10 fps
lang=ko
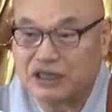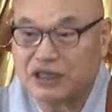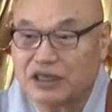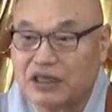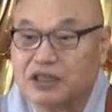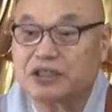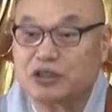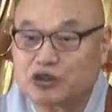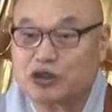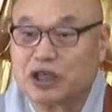아,
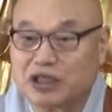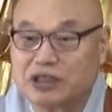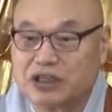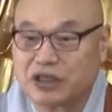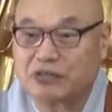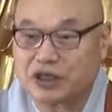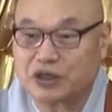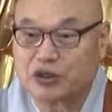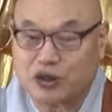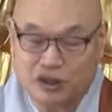이렇게 주장하는
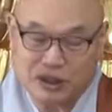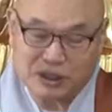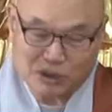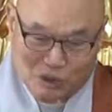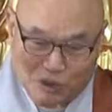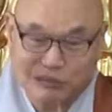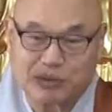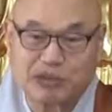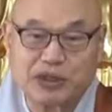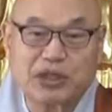사람들이 있고
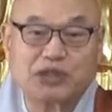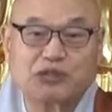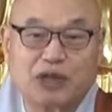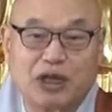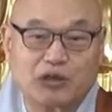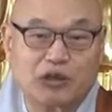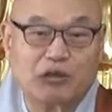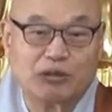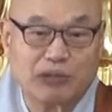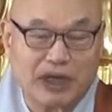소금은 변하지도
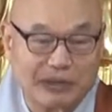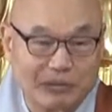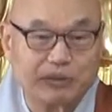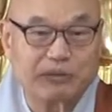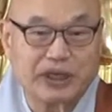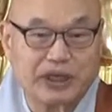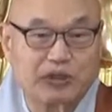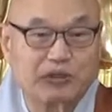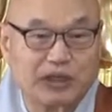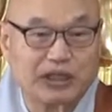않고 많이 먹으면
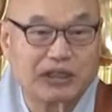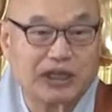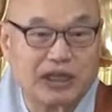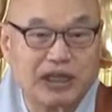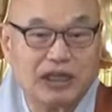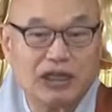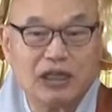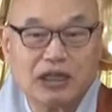해롭고 한데